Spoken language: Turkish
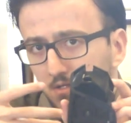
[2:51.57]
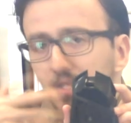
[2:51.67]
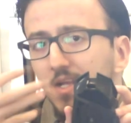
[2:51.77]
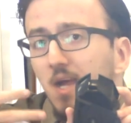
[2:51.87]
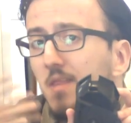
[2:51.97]

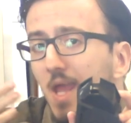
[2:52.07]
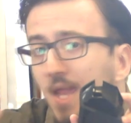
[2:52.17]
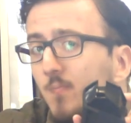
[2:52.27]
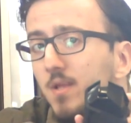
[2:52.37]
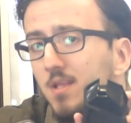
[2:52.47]
dikkat
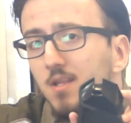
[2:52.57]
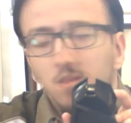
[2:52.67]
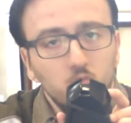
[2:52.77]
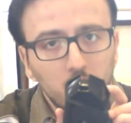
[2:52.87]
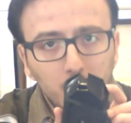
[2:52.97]

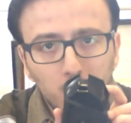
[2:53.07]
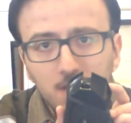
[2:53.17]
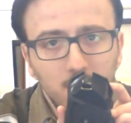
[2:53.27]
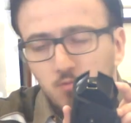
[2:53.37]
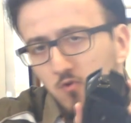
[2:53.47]
etmediğiniz
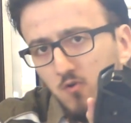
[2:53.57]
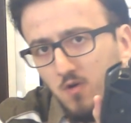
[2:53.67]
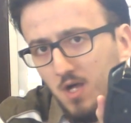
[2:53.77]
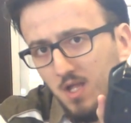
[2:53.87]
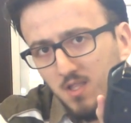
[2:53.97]
sürece
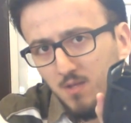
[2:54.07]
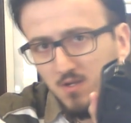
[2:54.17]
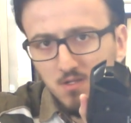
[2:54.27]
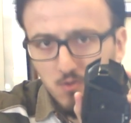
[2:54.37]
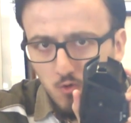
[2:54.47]
bunu
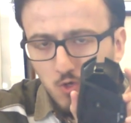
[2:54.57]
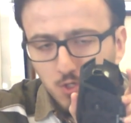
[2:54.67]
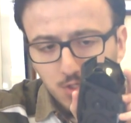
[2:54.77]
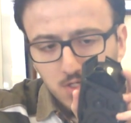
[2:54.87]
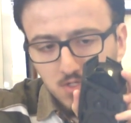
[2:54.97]
anlamanız güç
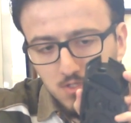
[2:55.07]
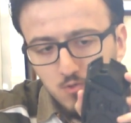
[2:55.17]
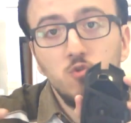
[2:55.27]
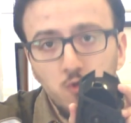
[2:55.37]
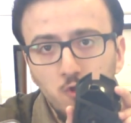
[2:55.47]
açıkçası.
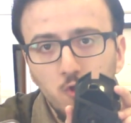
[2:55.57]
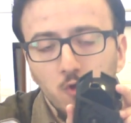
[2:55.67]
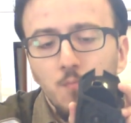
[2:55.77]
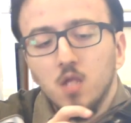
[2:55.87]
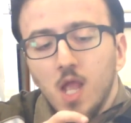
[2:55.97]

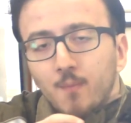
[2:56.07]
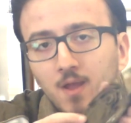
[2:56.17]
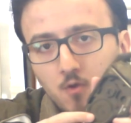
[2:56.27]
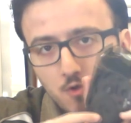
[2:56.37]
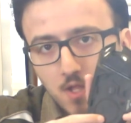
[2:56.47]
Çünkü
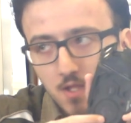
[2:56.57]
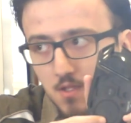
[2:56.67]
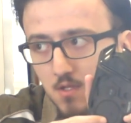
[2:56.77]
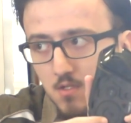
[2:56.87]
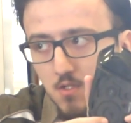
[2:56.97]
hemen göz
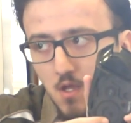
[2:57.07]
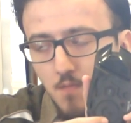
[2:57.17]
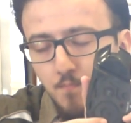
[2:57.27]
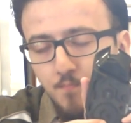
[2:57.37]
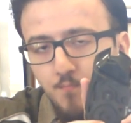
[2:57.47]

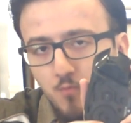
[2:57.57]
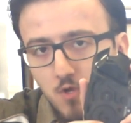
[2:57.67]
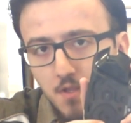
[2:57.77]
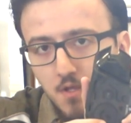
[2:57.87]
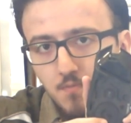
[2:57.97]
attığınızda
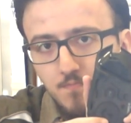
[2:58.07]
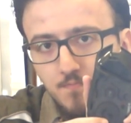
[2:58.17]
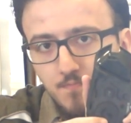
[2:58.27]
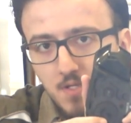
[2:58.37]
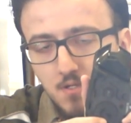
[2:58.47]
burada
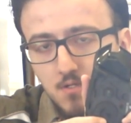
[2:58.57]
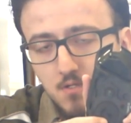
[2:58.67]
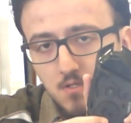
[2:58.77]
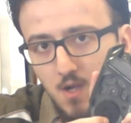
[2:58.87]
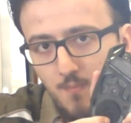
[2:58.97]
bir
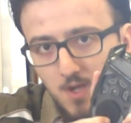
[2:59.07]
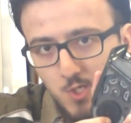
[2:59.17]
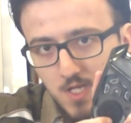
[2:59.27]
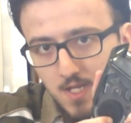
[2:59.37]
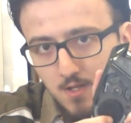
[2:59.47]

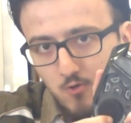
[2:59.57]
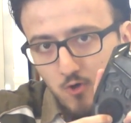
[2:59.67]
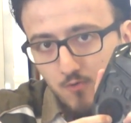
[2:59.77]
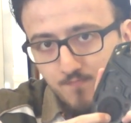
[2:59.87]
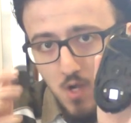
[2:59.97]
kapakçık yer alıyor.
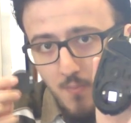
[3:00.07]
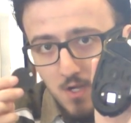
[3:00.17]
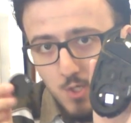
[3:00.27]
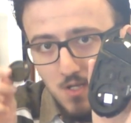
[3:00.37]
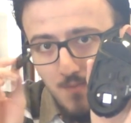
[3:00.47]

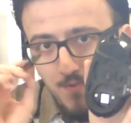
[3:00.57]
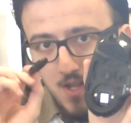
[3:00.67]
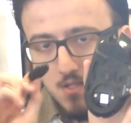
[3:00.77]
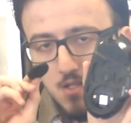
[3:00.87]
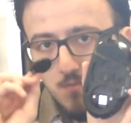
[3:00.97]
Kapakçık da
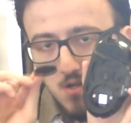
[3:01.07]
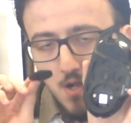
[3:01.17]
plastik bir